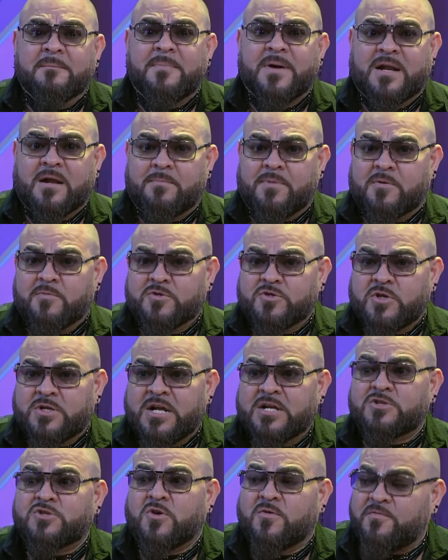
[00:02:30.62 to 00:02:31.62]
para
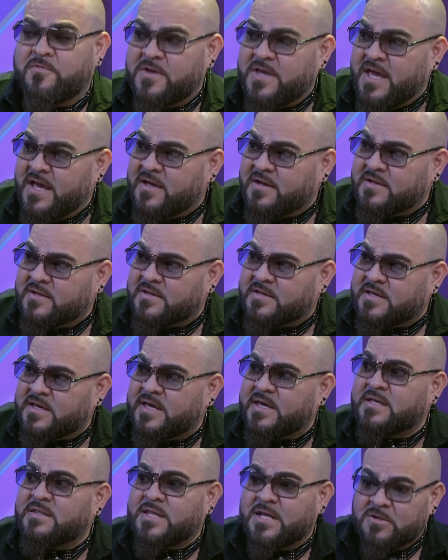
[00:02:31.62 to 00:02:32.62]
promocionar Sofía,
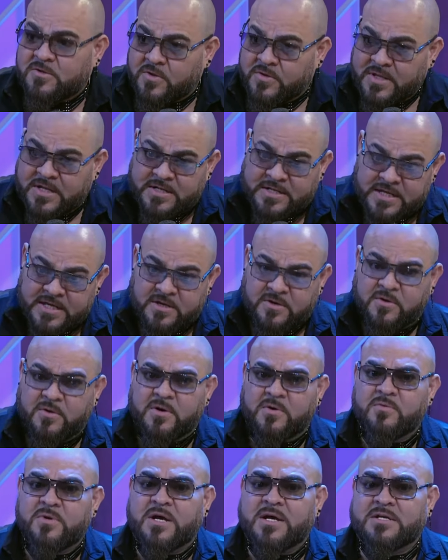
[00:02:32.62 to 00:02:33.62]
que dentro del disco
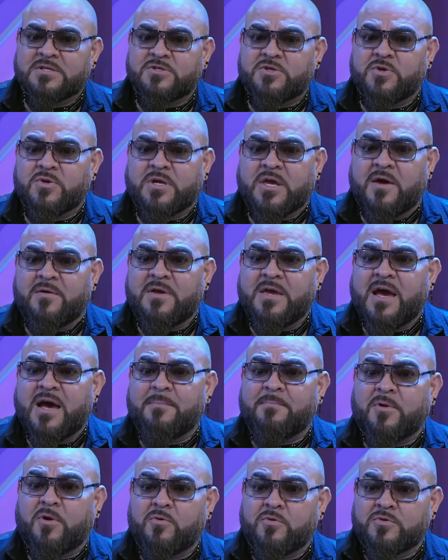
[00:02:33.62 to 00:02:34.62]
es una canción que
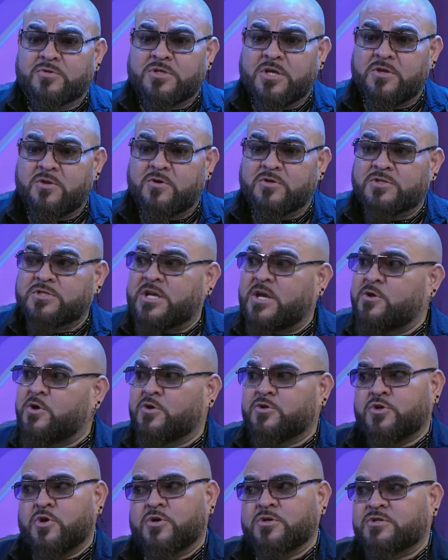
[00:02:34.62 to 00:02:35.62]
había producido
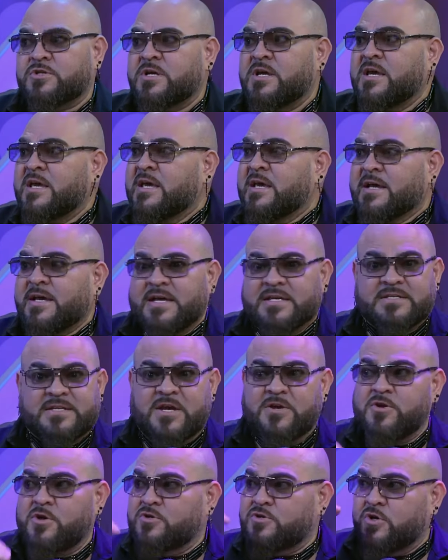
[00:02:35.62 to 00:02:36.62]
Sergio George, oh, que
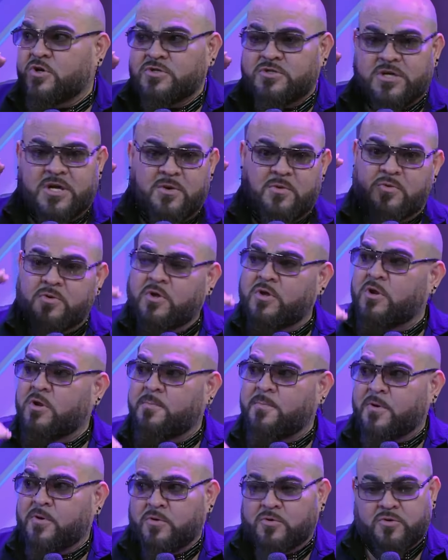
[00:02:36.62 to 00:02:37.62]
Sergio George es uno de los
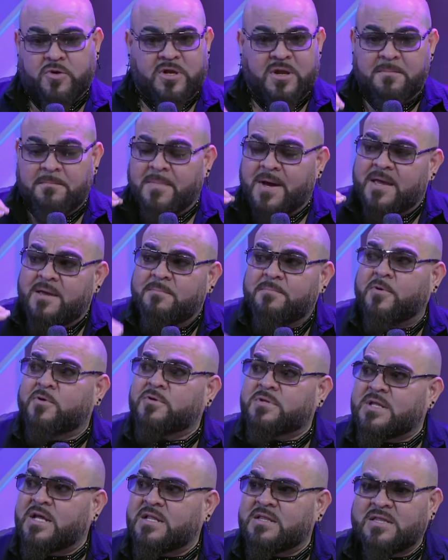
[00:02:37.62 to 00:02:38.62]
productores más
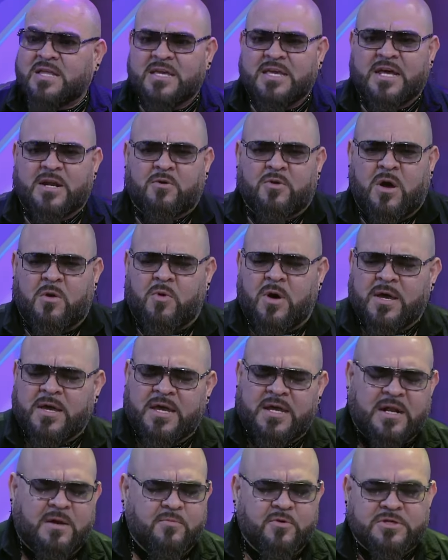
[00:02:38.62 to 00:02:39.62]
importantes y era una
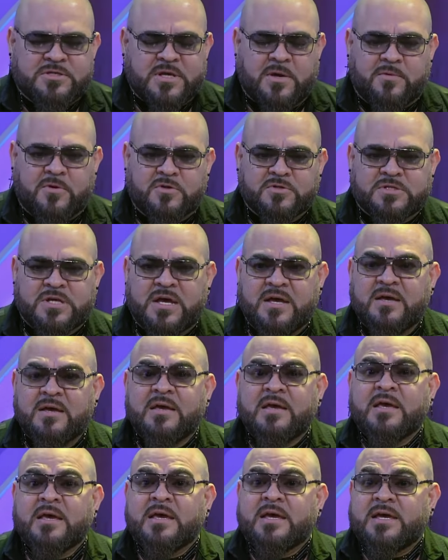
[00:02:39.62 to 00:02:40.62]
guajira muy sabrosa.
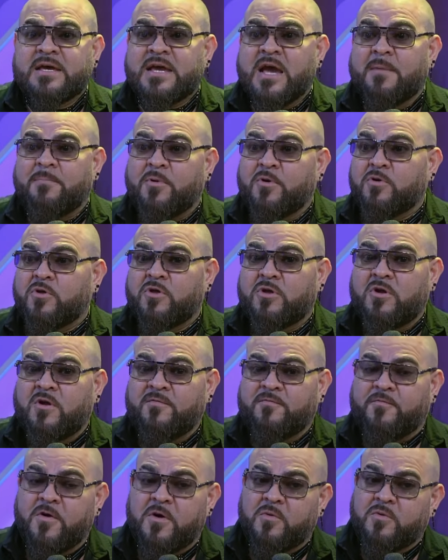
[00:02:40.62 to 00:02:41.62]
Y a puro
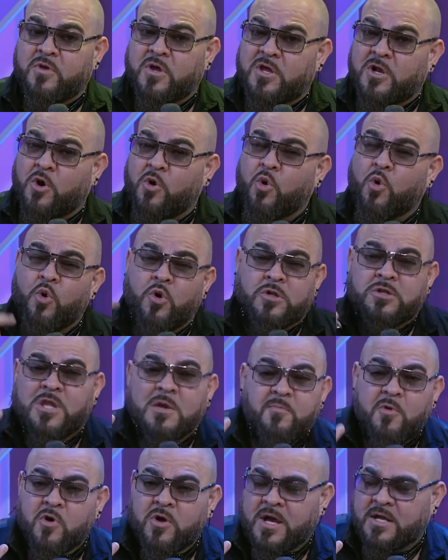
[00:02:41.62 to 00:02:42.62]
dolor fue uno de los
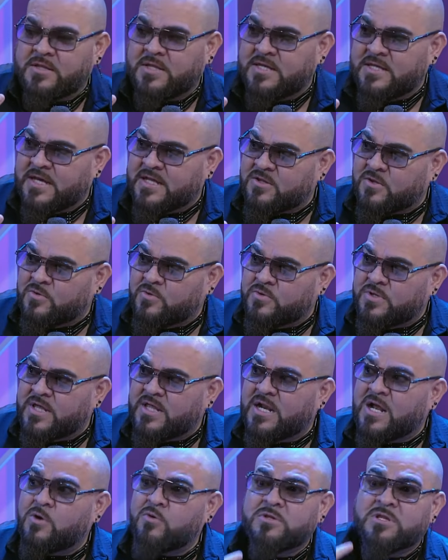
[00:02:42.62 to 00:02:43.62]
últimos candidatos, una
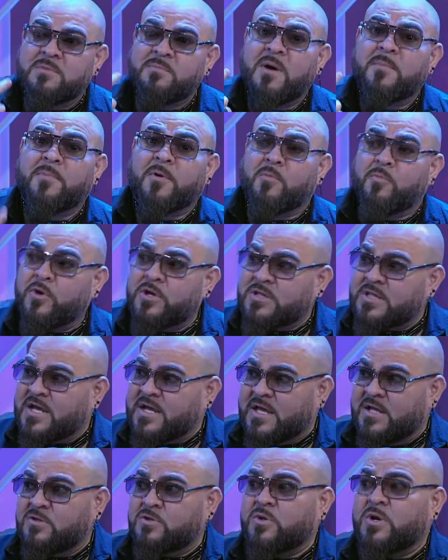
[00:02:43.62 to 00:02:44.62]
de las últimas propuestas
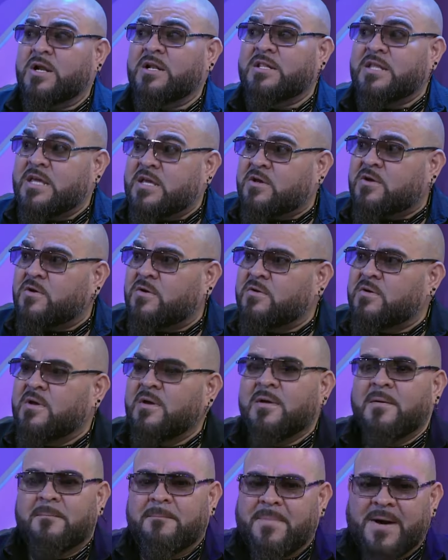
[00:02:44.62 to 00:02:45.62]
que entró al disco
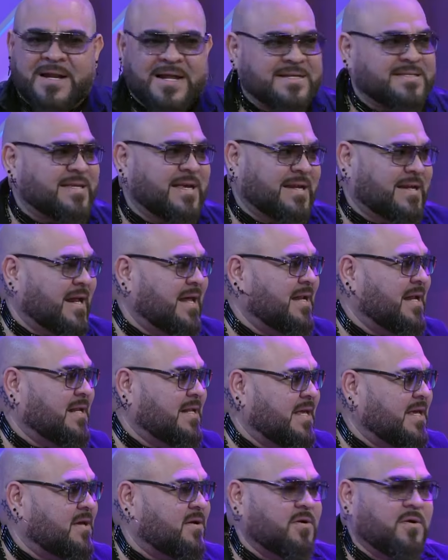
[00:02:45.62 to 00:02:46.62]
para cerrar el
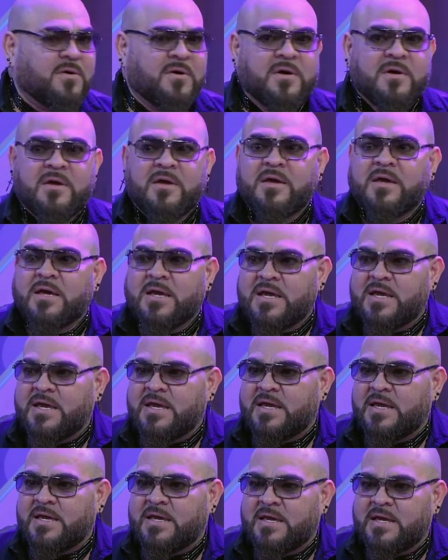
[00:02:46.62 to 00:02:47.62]
disco.
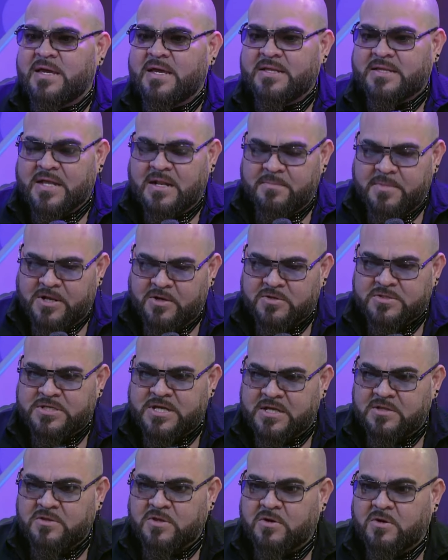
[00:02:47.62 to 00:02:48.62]
y, terminó
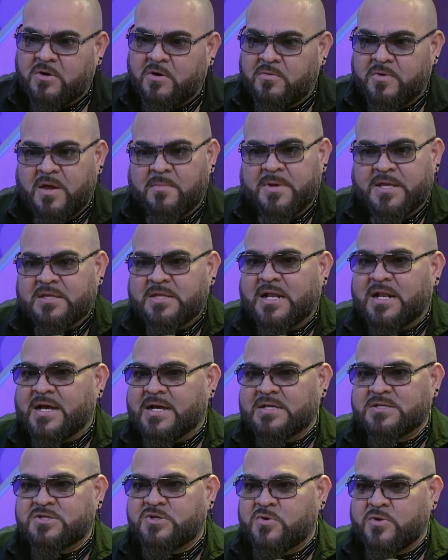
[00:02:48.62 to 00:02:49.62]
siendo obviamente la
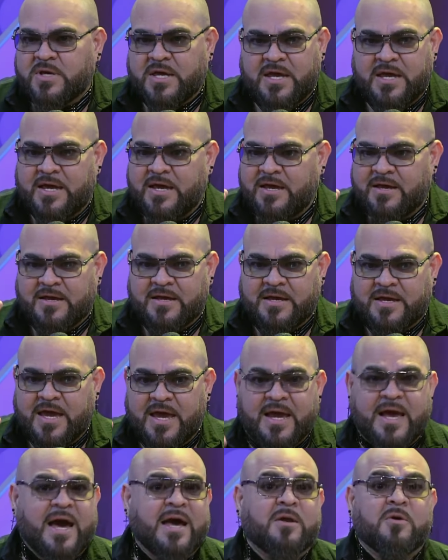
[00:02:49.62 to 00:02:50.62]
canción que,
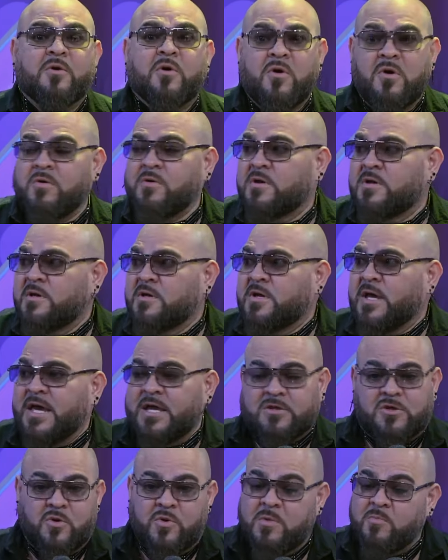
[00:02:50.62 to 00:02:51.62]
cargó.
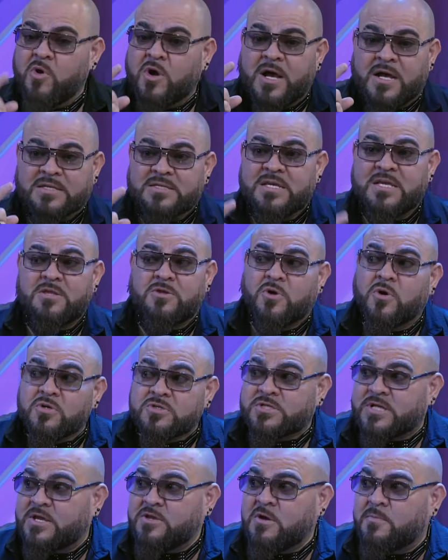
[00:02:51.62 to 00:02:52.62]
Estuvimos casi
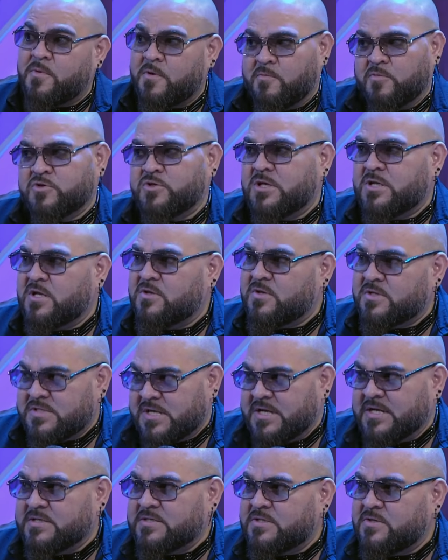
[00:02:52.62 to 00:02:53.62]
dos años promocionando
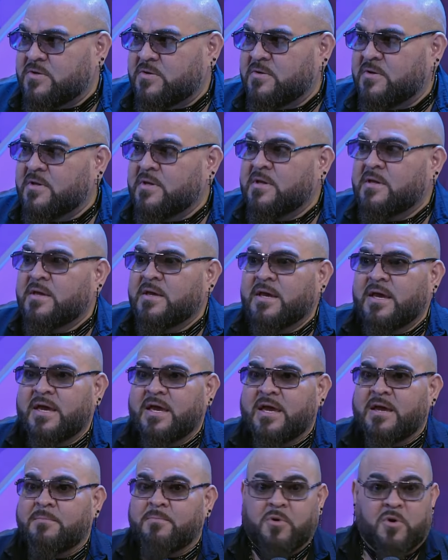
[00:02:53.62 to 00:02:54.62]
esa canción.
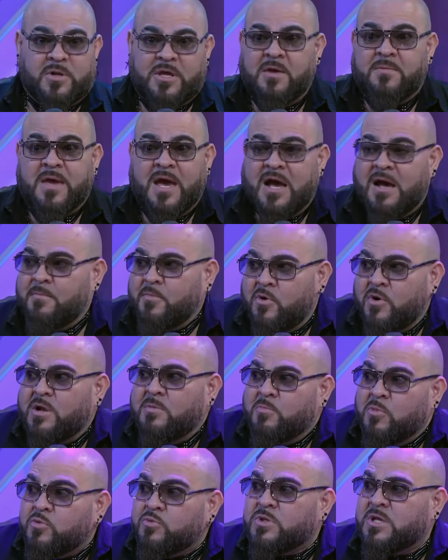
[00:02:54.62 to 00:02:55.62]
Eh, porque viajamos el
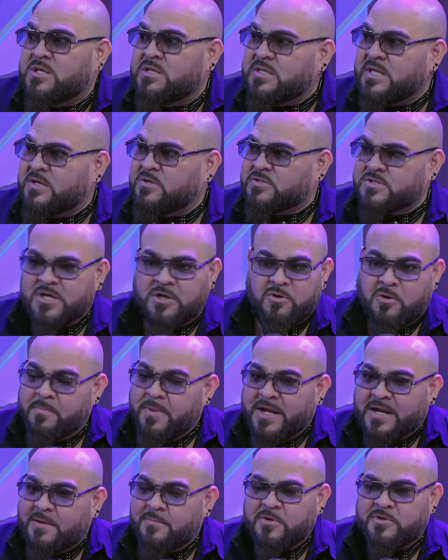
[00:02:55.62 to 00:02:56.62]
mundo entero, o sea, no
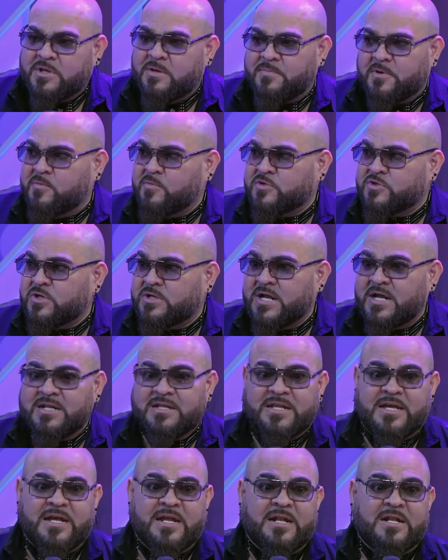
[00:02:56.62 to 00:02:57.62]
paramos de
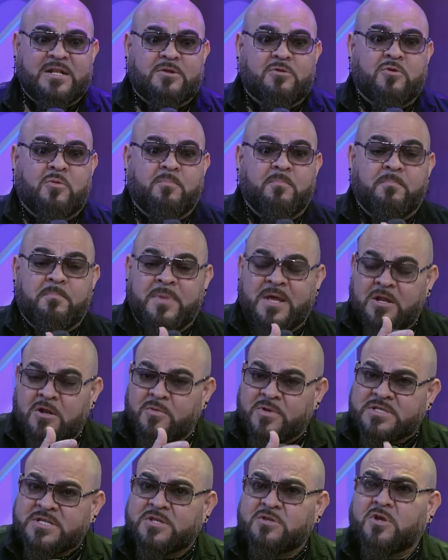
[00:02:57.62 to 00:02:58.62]
promocionar del
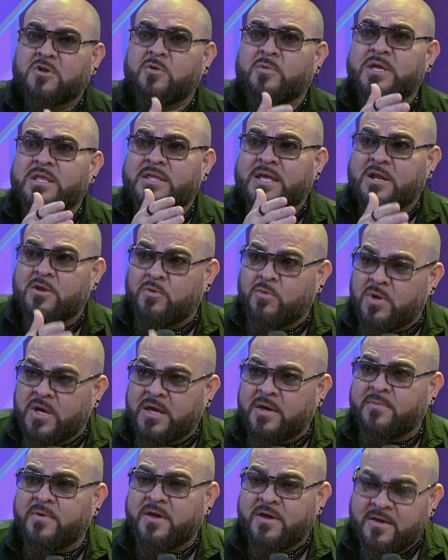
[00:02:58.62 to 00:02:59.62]

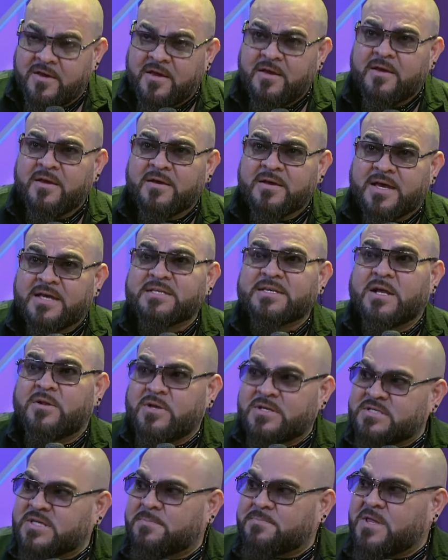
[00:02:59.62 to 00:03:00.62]
1999, que
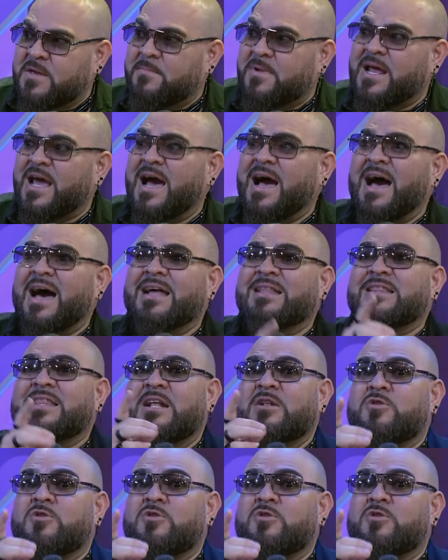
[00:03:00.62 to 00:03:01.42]
salió en septiembre hasta